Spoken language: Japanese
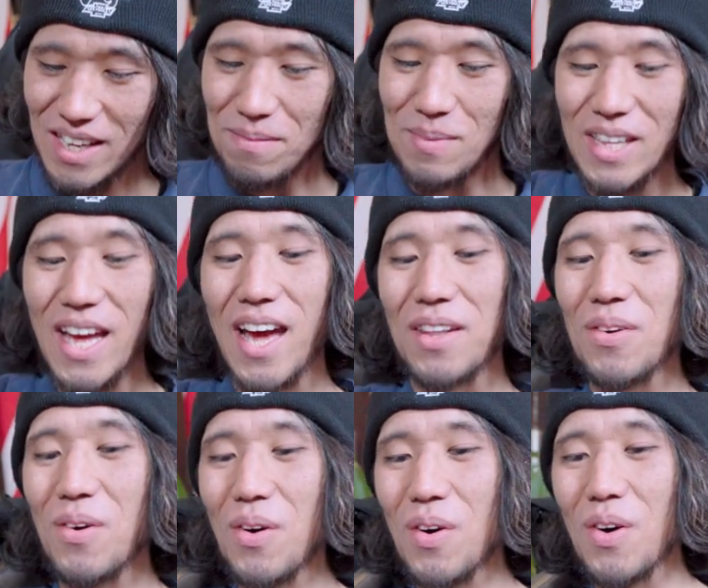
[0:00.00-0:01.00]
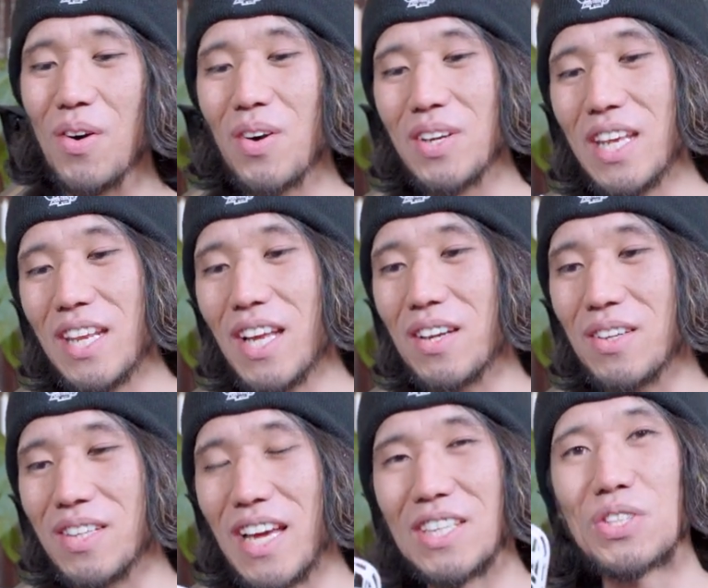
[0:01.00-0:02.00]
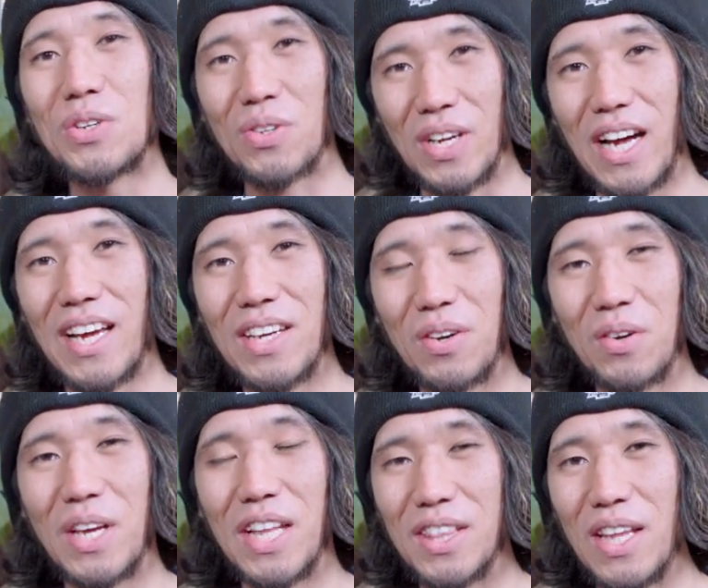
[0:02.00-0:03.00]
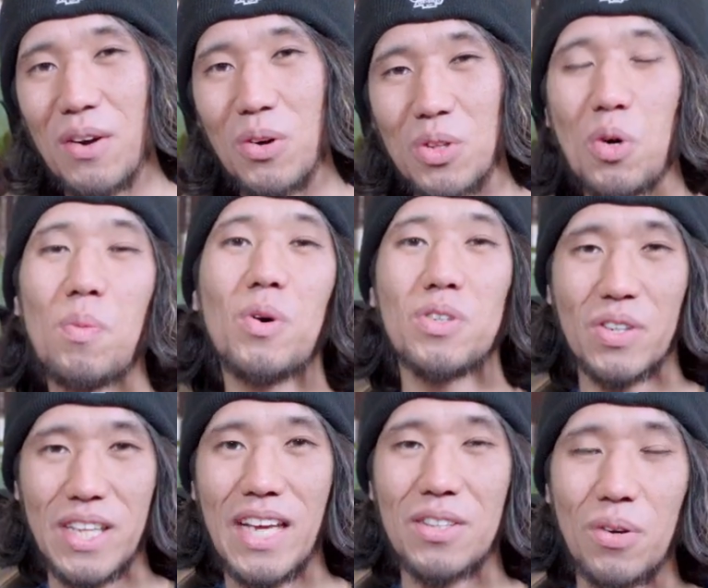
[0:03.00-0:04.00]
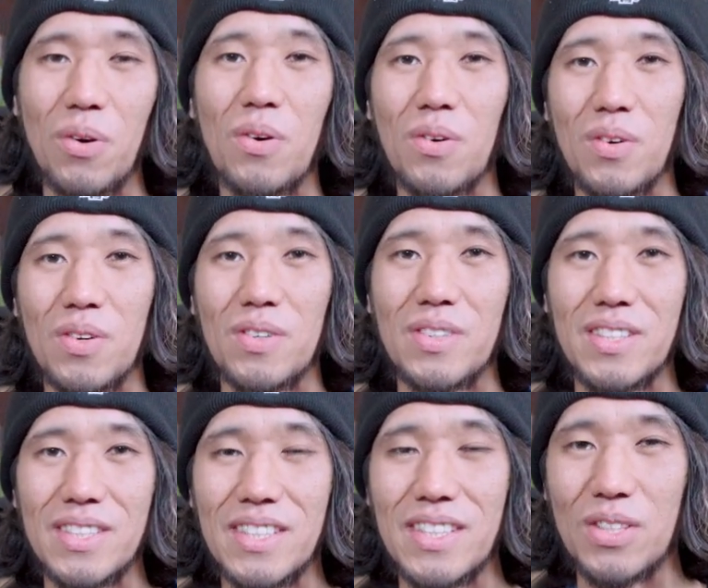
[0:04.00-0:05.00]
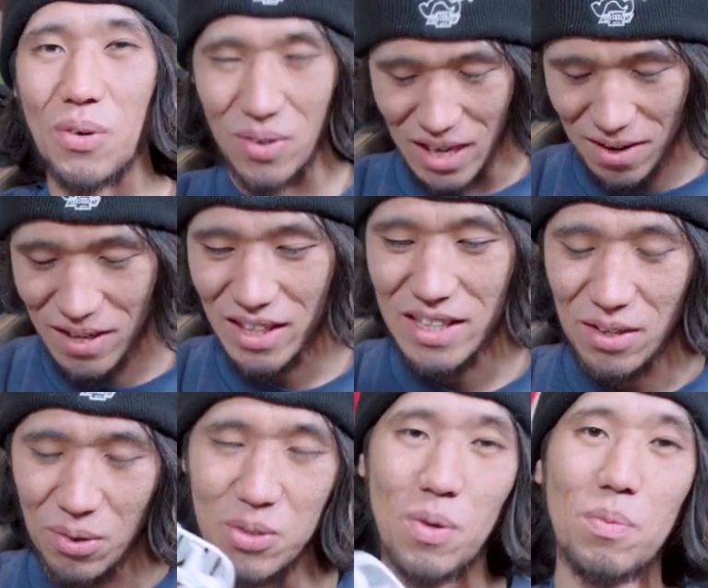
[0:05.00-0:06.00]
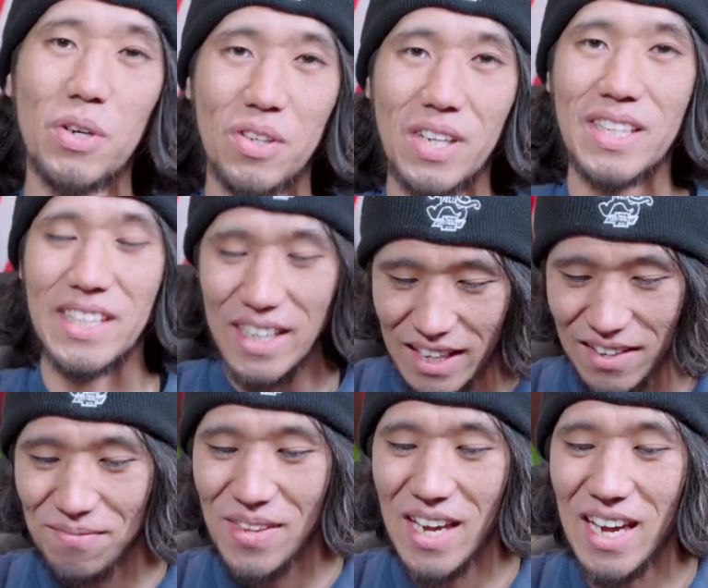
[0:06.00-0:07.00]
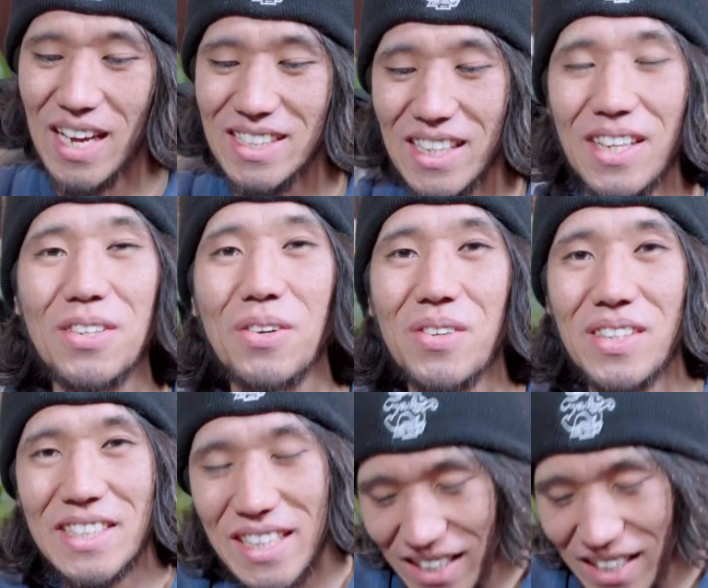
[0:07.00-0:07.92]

またあのー、気になる検証とかいろいろやっていこうと思うのでドローン動画やっていこうと思うのでぜひ、えー、チャンネル登録し